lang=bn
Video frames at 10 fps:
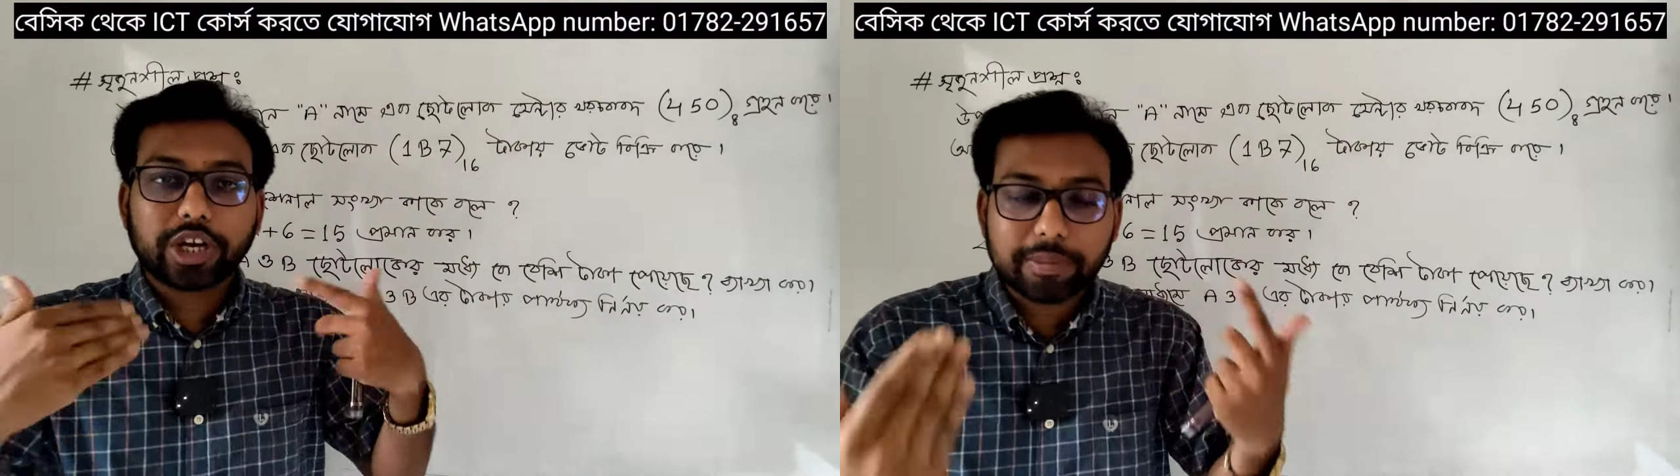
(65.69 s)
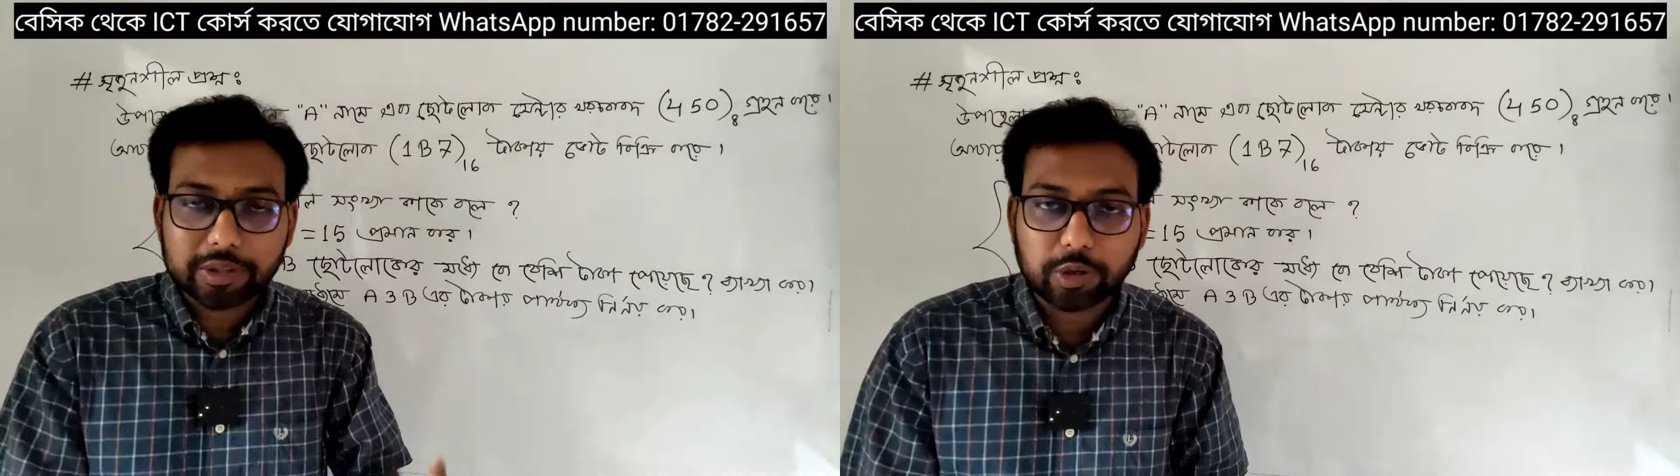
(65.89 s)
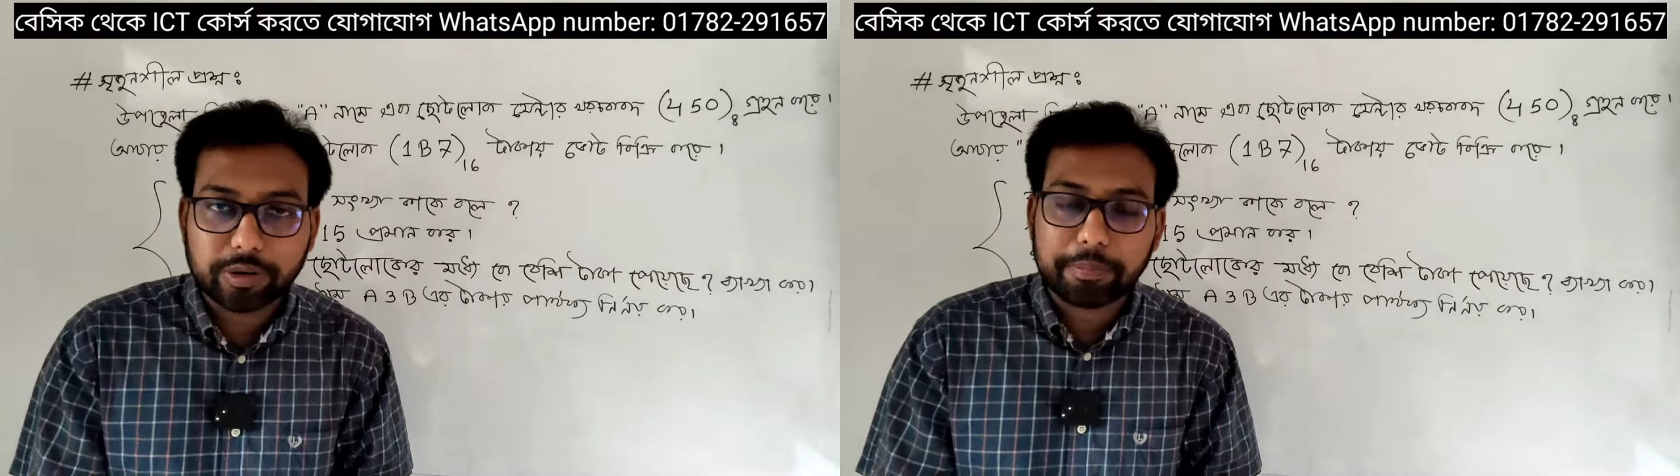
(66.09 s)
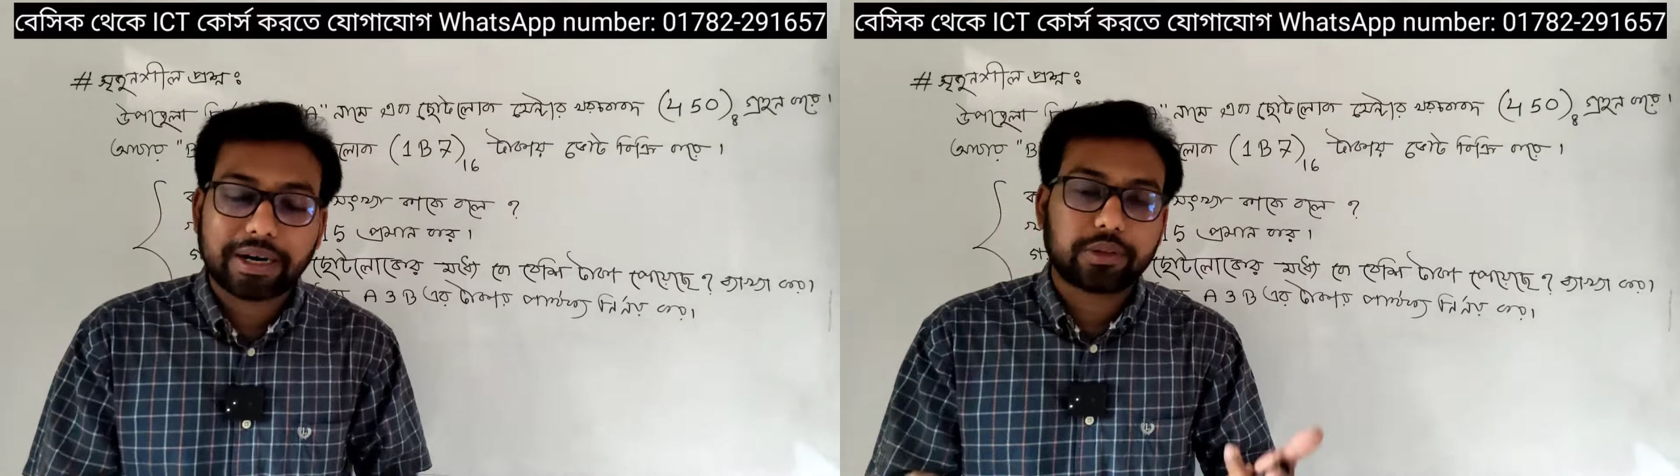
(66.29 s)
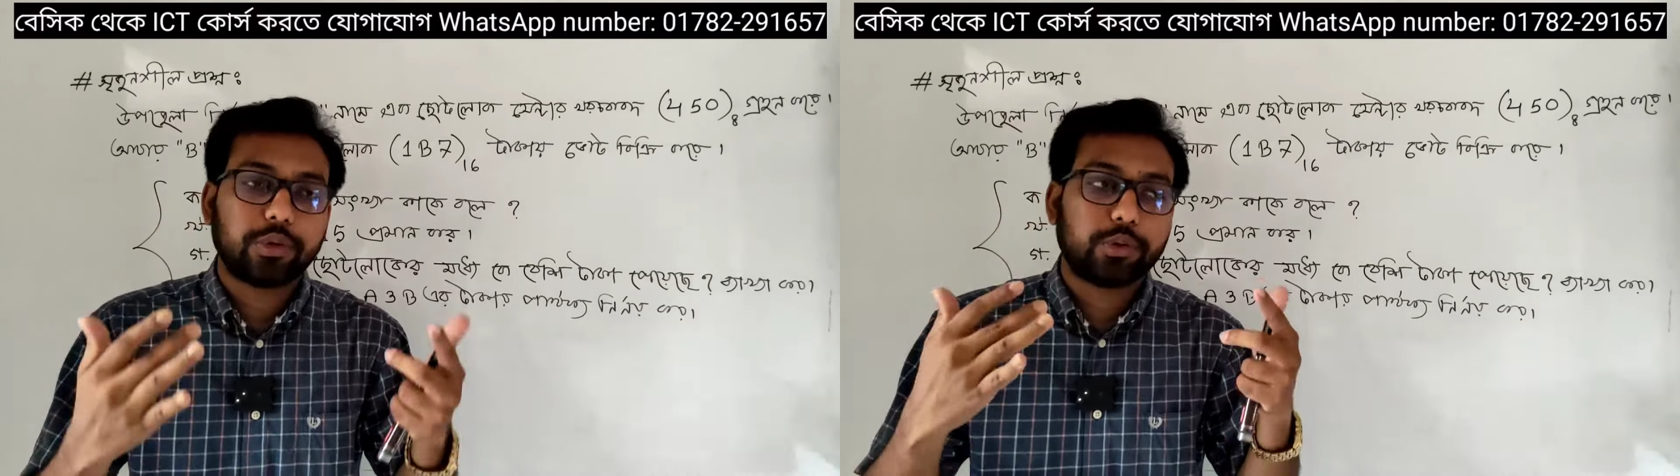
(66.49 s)
যোগের মাধ্যমে
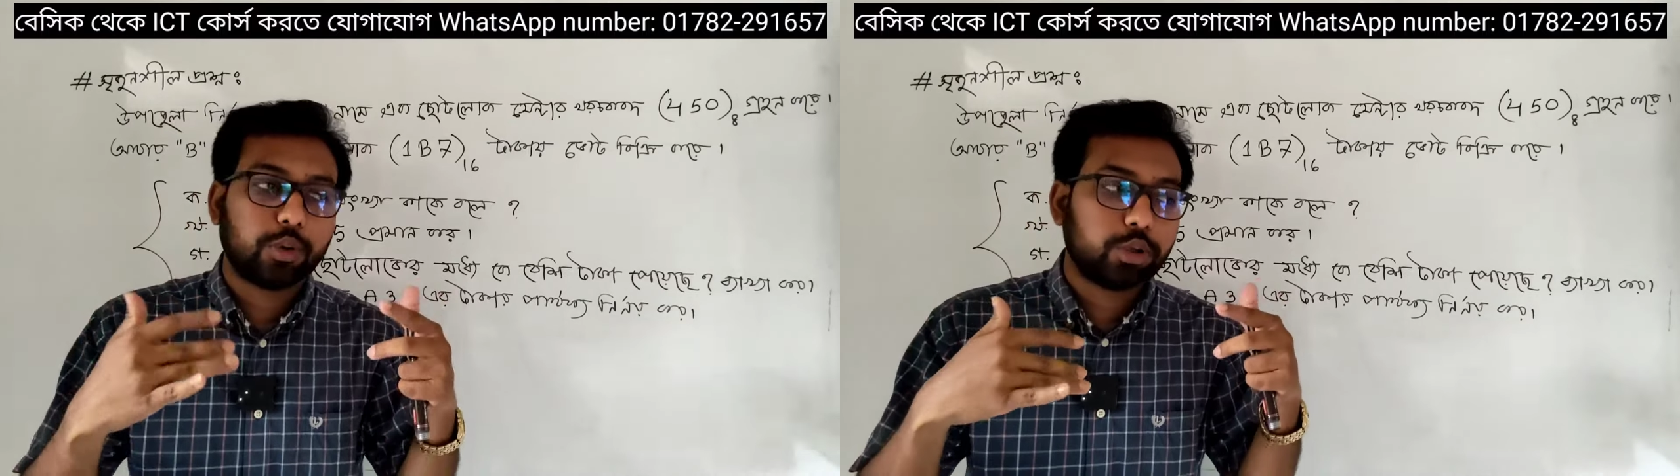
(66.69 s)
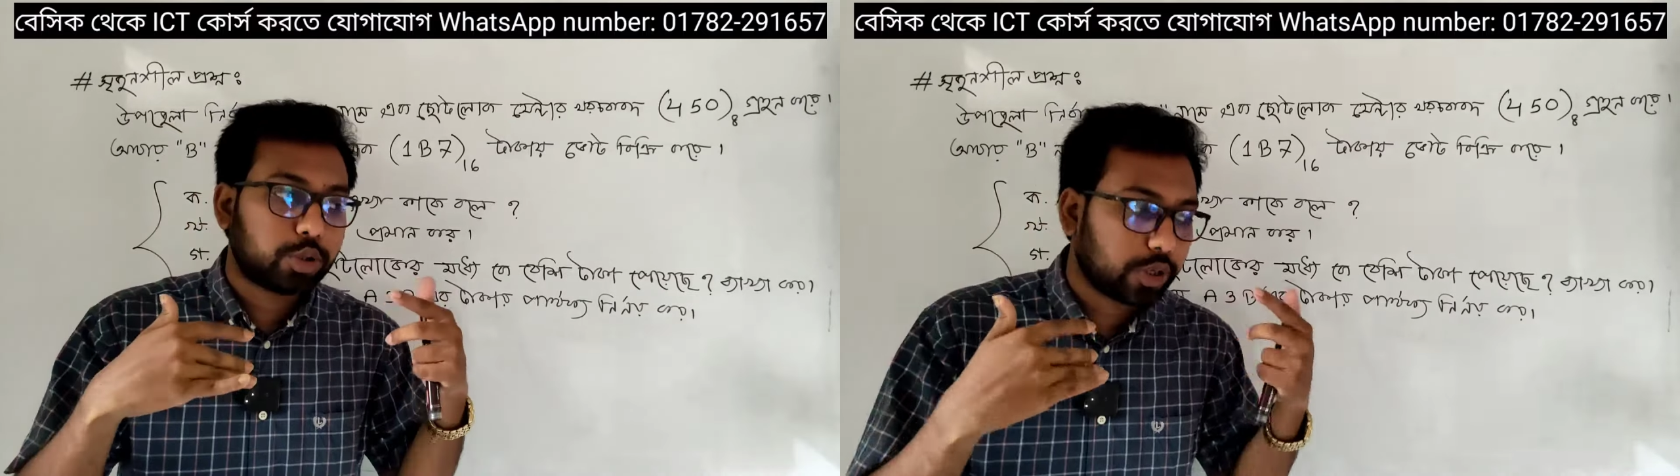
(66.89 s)
পার্থক্য